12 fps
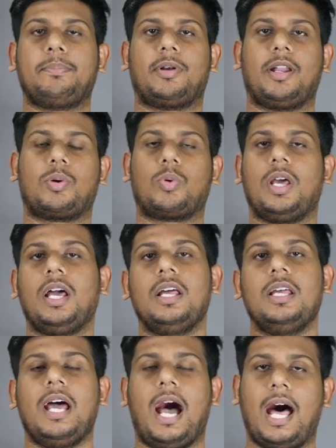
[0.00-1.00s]
டைப் பண்ணால் கூட
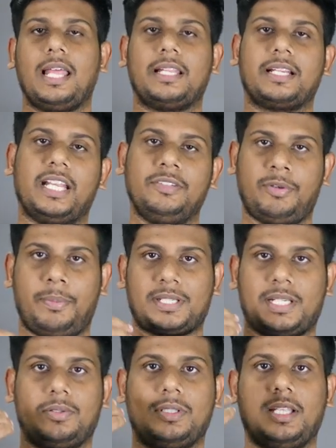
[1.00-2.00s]
அதில் இருக்க
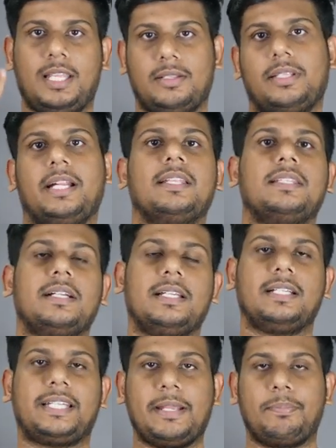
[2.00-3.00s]
இன்ஃபர்மேஷனை வந்து அதை வந்து
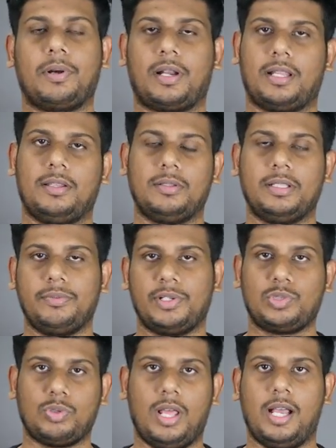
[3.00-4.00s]
எடுத்துக்கிட்டு டைப் பண்ணுறதை வந்து
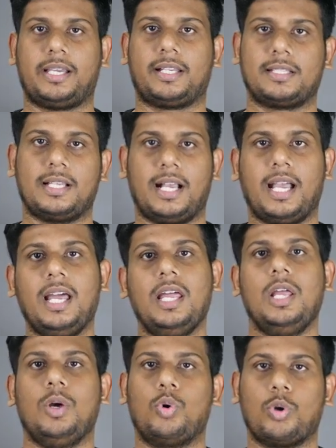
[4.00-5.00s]
விர்ச்சுவலாக ஆக்கிறதுக்காக
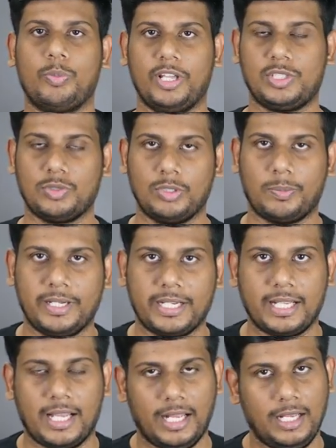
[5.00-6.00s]
ஒரு முயற்சி வந்து
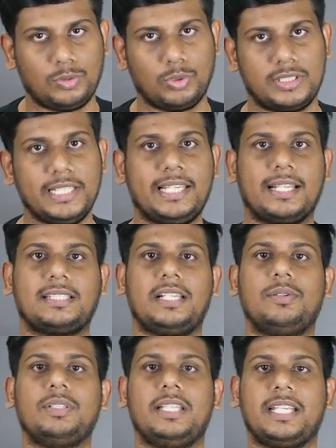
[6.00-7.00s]
பண்ணியிருக்காங்க ஸோ
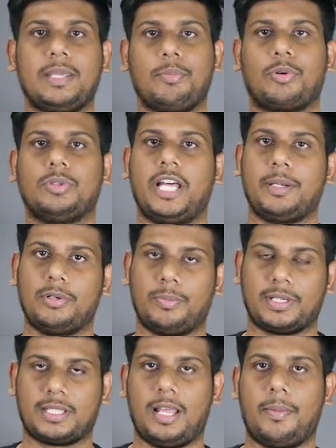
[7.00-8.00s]
சீக்கிரத்தில் வந்து இந்த கீபோர்டு வந்து
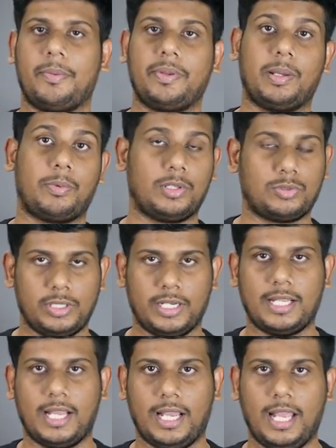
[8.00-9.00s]
அறிமுகப்படுத்தலாம் அப்படிங்கிறத
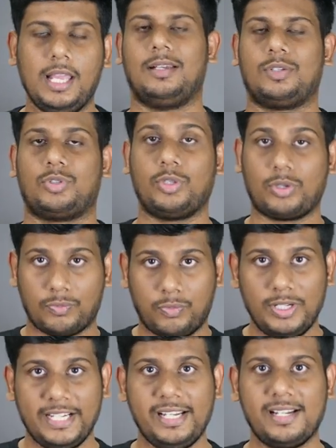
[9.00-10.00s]
சொல்லியிருக்காங்க ஸோ இதோட
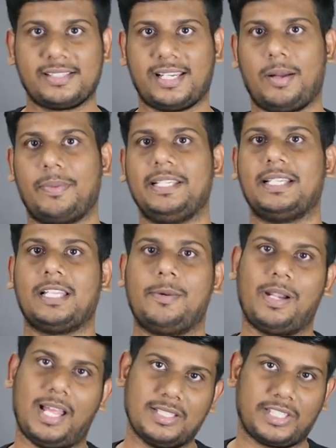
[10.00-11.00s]
ஃபுல் டீட்டெயில்ஸ் என்ன அப்படிங்கிறத
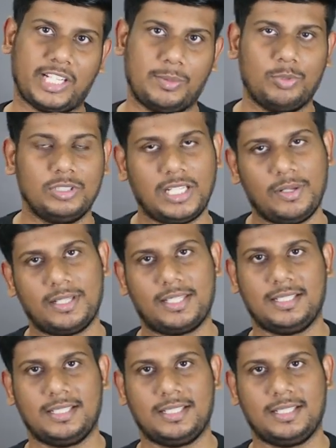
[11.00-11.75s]
அவன் லான்ச் ஆகும்போது தெளிவாக